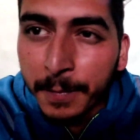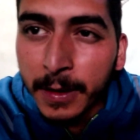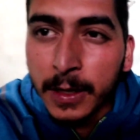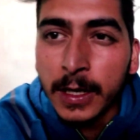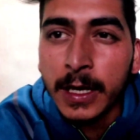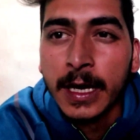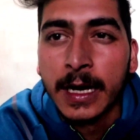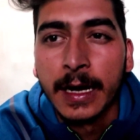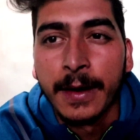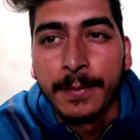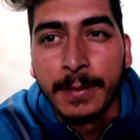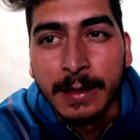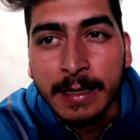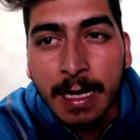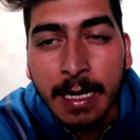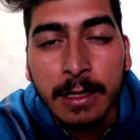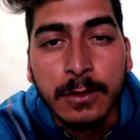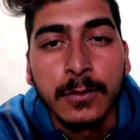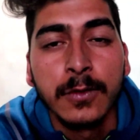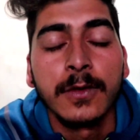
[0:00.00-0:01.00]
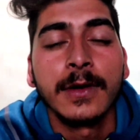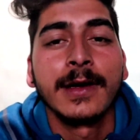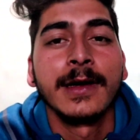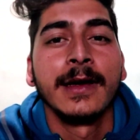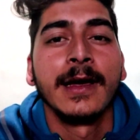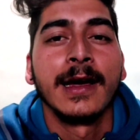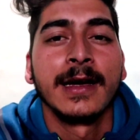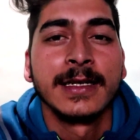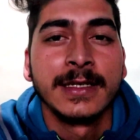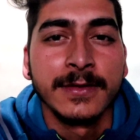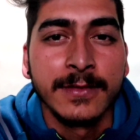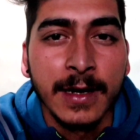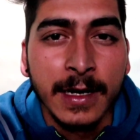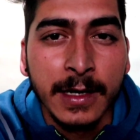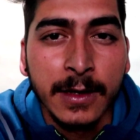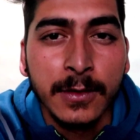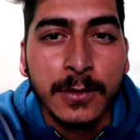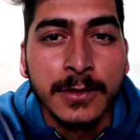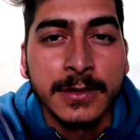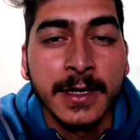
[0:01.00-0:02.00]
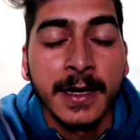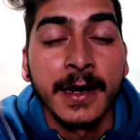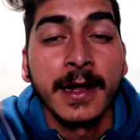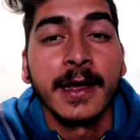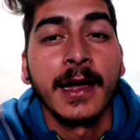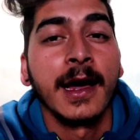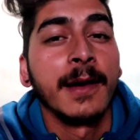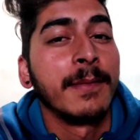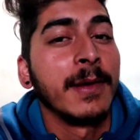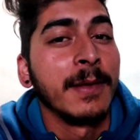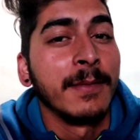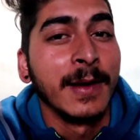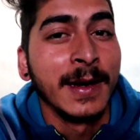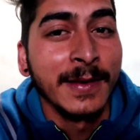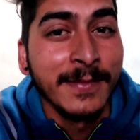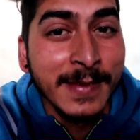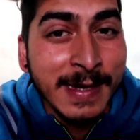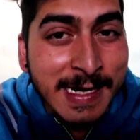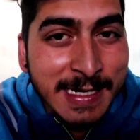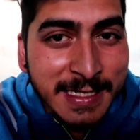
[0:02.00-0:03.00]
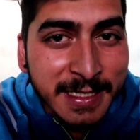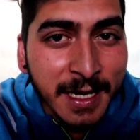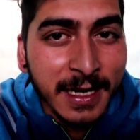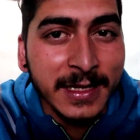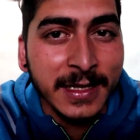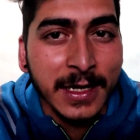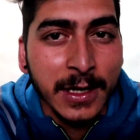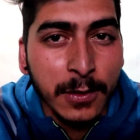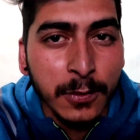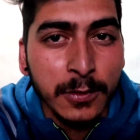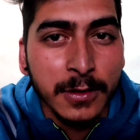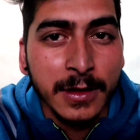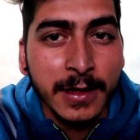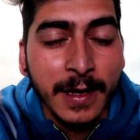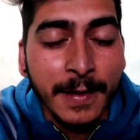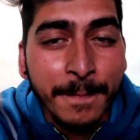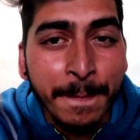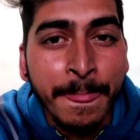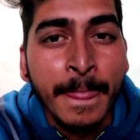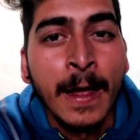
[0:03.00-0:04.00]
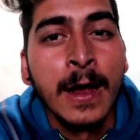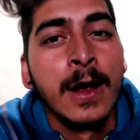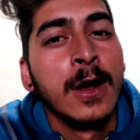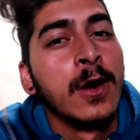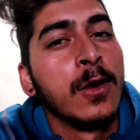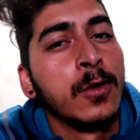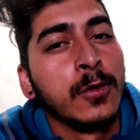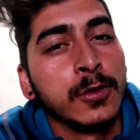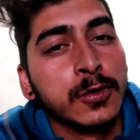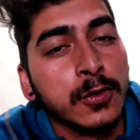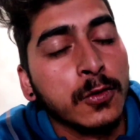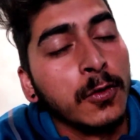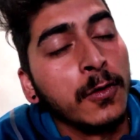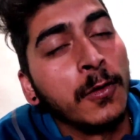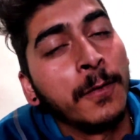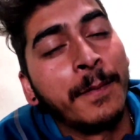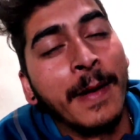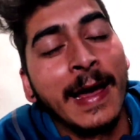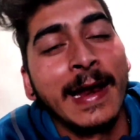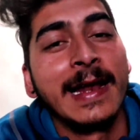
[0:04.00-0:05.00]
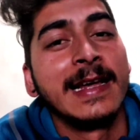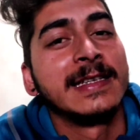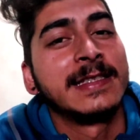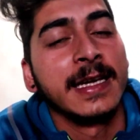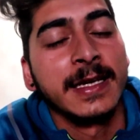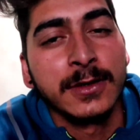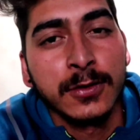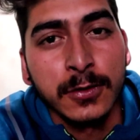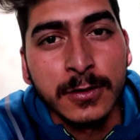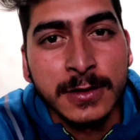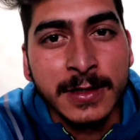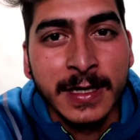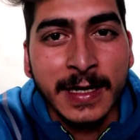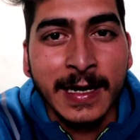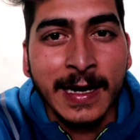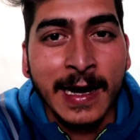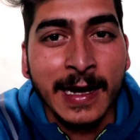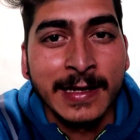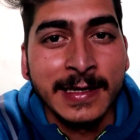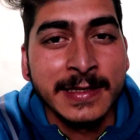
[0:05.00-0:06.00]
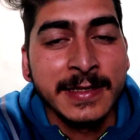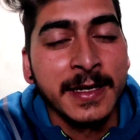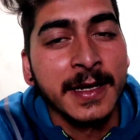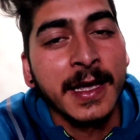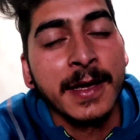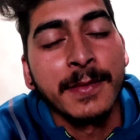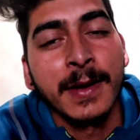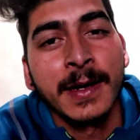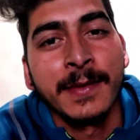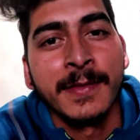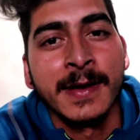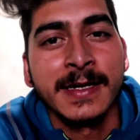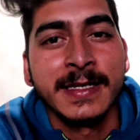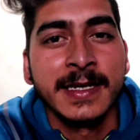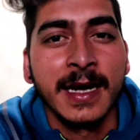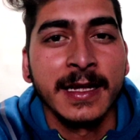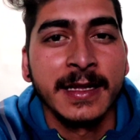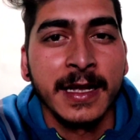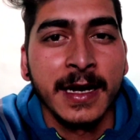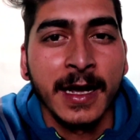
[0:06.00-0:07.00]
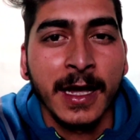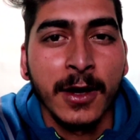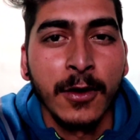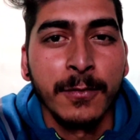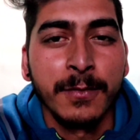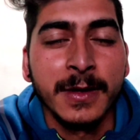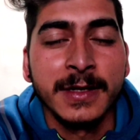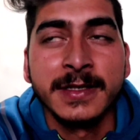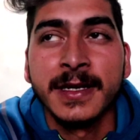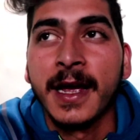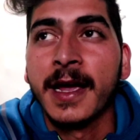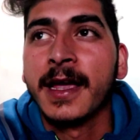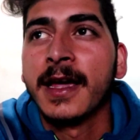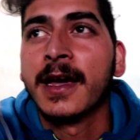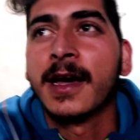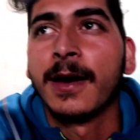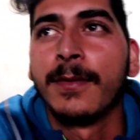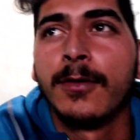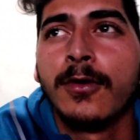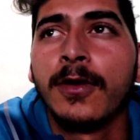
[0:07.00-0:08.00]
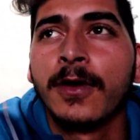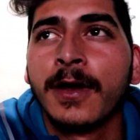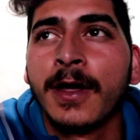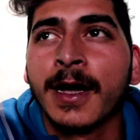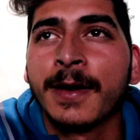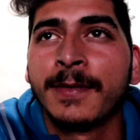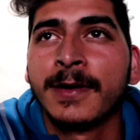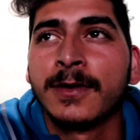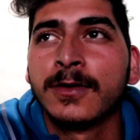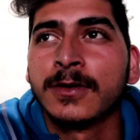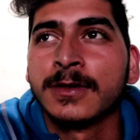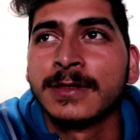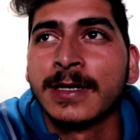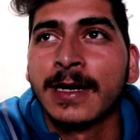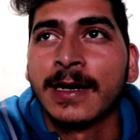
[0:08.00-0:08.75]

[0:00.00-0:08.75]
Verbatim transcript: अभी बता दूं कि शिवानी को जाना यहाँ पे मनीमहेश यात्रा होती है उसको पहले से ही सोच के रखा जिसने कि मनीमहेश यात्रा के ऊपर जाएगी कबू एक मिनट रुक